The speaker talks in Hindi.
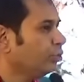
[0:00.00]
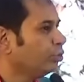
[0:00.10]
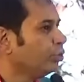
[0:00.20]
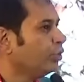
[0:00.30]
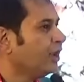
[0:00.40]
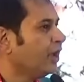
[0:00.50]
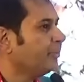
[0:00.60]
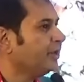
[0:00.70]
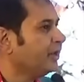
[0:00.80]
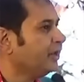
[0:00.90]
उन्होंने
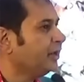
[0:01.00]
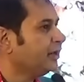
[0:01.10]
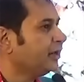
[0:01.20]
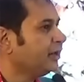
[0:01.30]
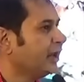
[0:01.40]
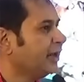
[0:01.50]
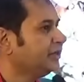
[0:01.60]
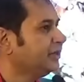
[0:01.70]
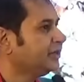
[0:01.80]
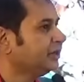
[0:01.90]
हमें
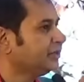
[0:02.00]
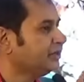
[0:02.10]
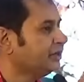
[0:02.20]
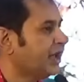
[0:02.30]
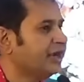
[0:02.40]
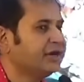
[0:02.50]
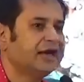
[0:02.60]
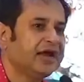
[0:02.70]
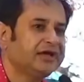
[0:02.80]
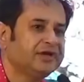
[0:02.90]
1939
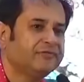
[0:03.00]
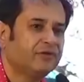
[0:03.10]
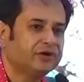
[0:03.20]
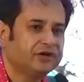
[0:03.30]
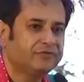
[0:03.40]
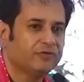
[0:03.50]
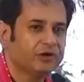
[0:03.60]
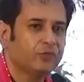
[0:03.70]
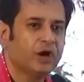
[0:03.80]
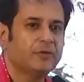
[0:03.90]
एंड
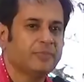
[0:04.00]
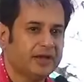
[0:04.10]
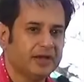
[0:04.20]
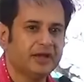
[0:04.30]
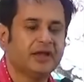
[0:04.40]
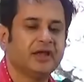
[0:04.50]
1940-41 में